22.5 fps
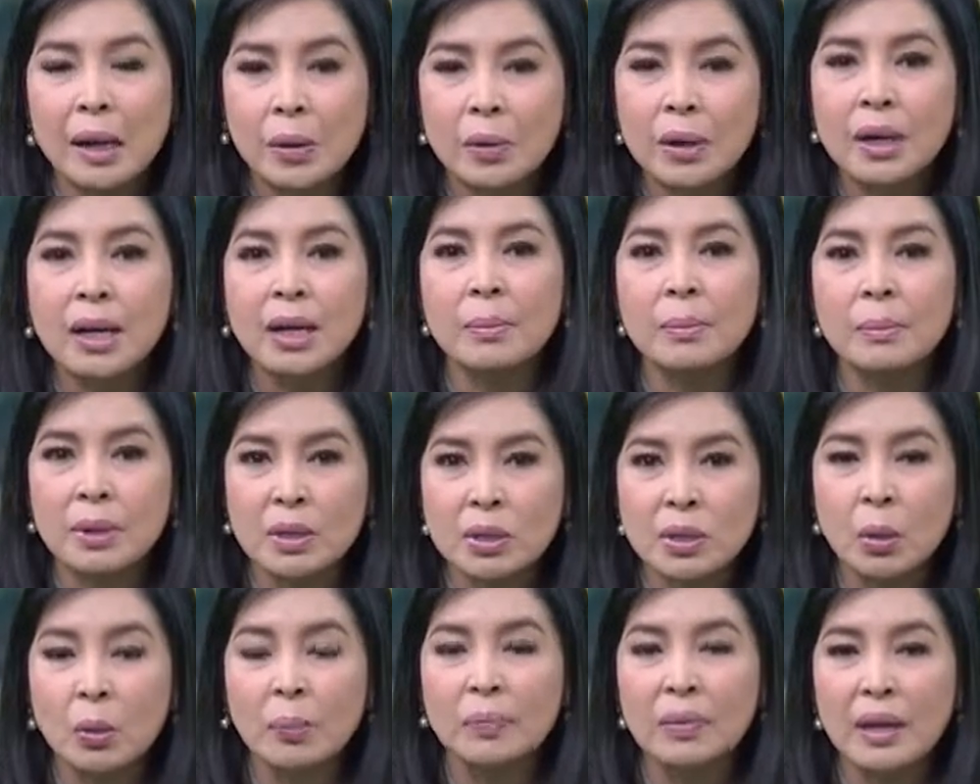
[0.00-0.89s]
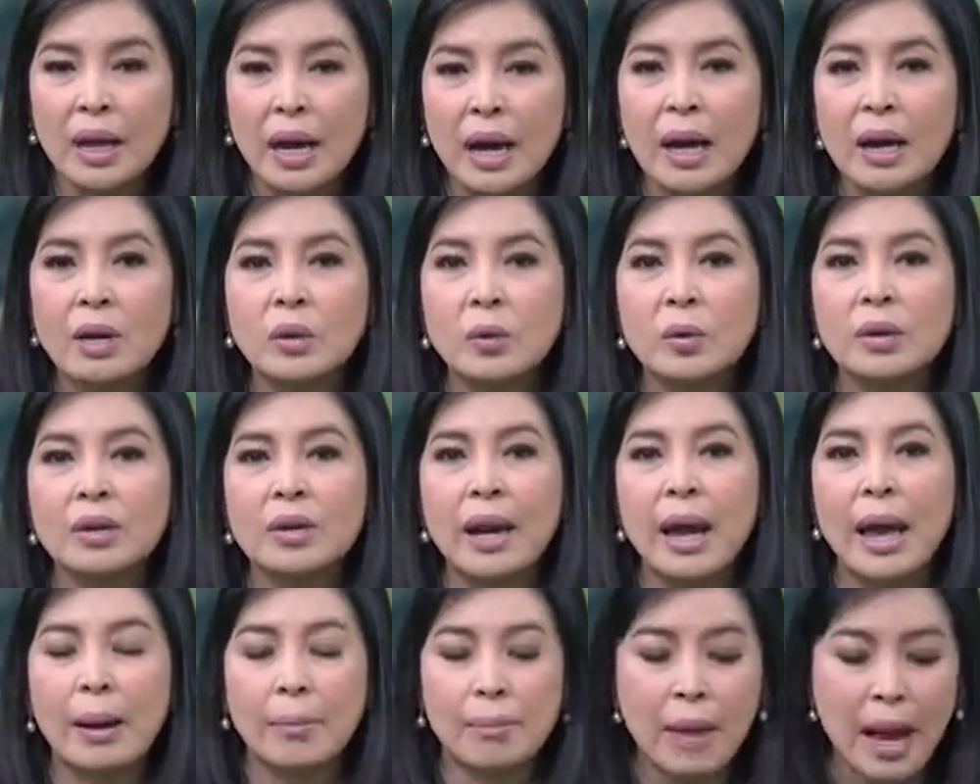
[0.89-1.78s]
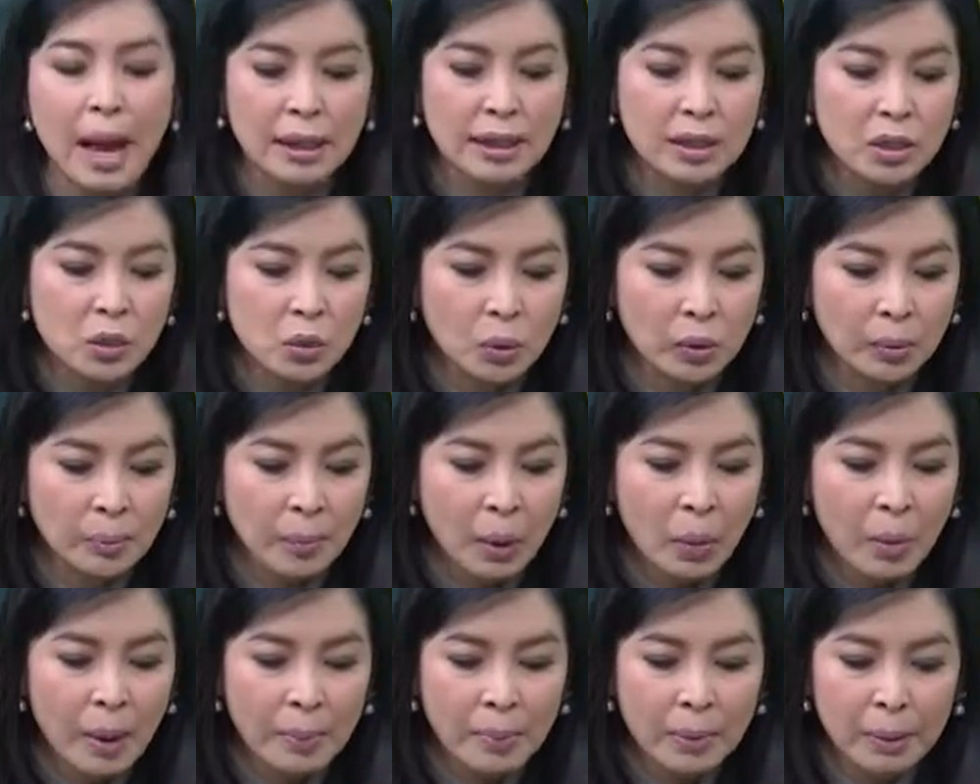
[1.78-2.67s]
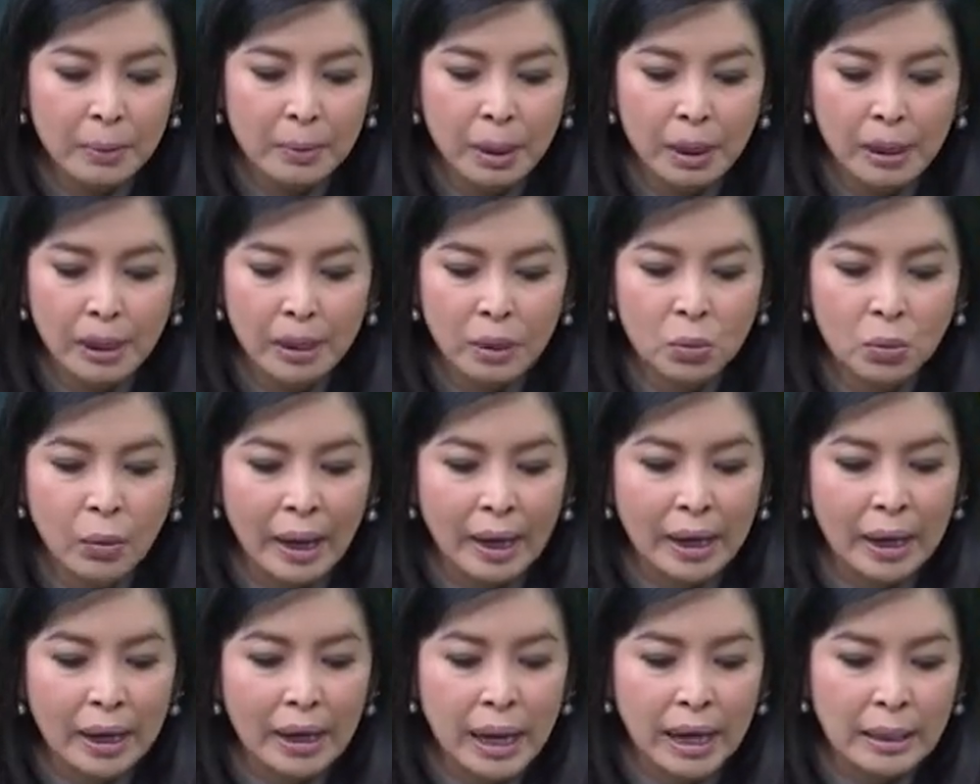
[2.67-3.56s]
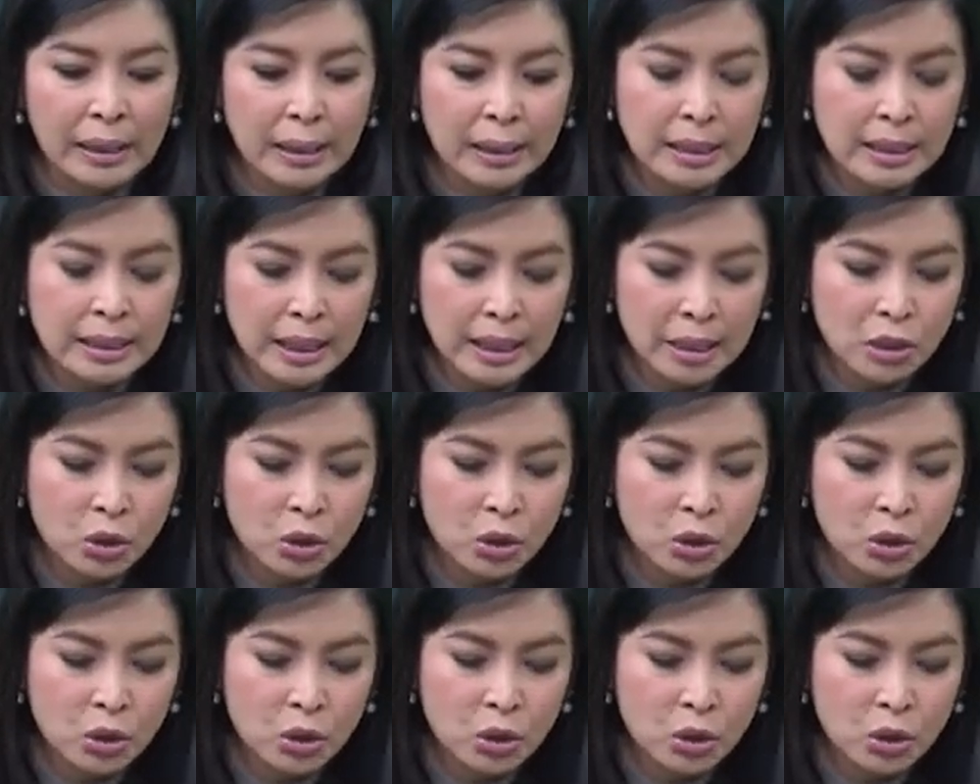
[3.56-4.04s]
ที่เขาเคยประสบนะคะ รุนแรงมากที่สุด เพราะว่าเป็นแผ่นดินไหวขนาดถึง